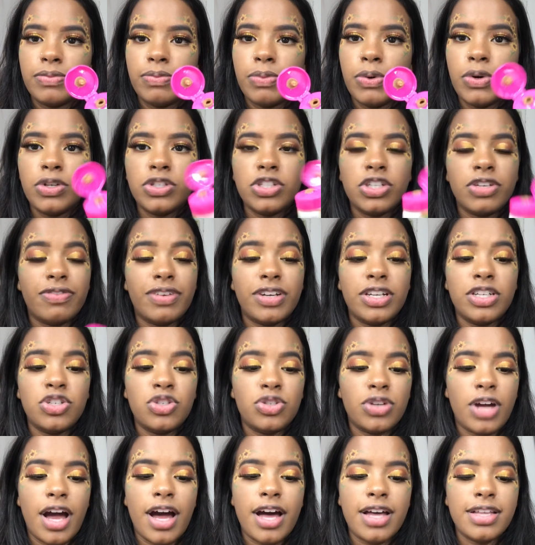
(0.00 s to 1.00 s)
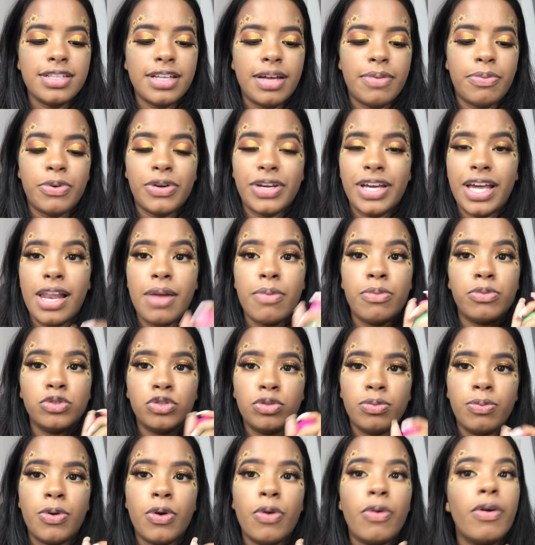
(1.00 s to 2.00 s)
poxa, vai arrasar, porque ela é
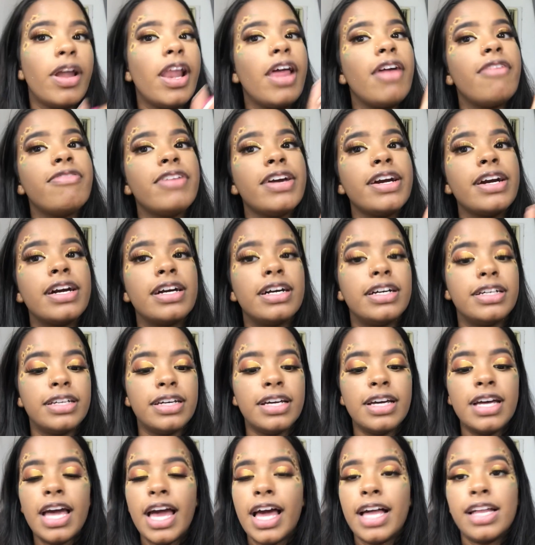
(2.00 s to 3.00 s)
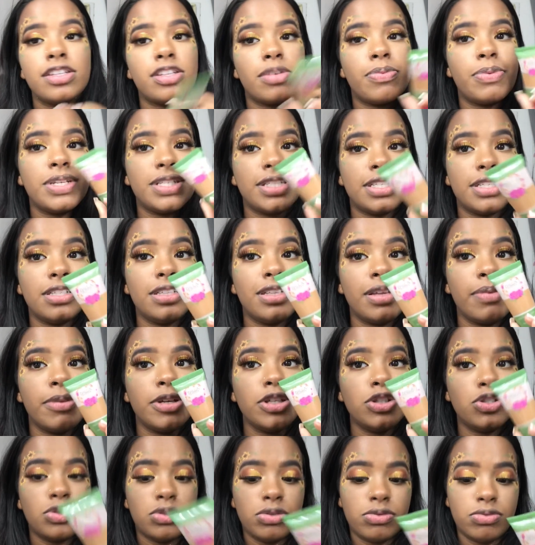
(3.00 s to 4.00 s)
muito boa, ela é vegana, ela só precisa ter
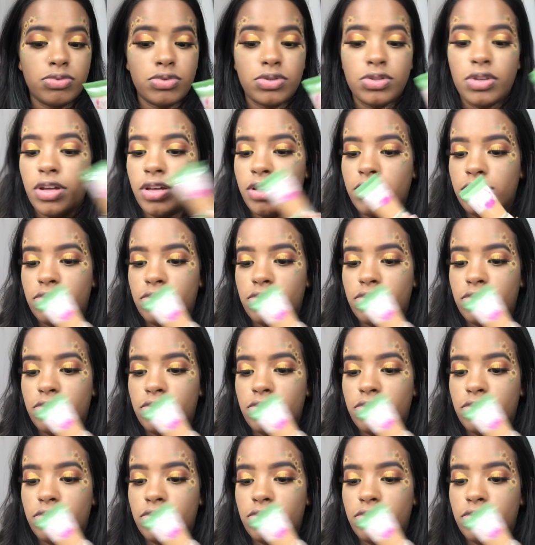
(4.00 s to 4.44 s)
mais tons, só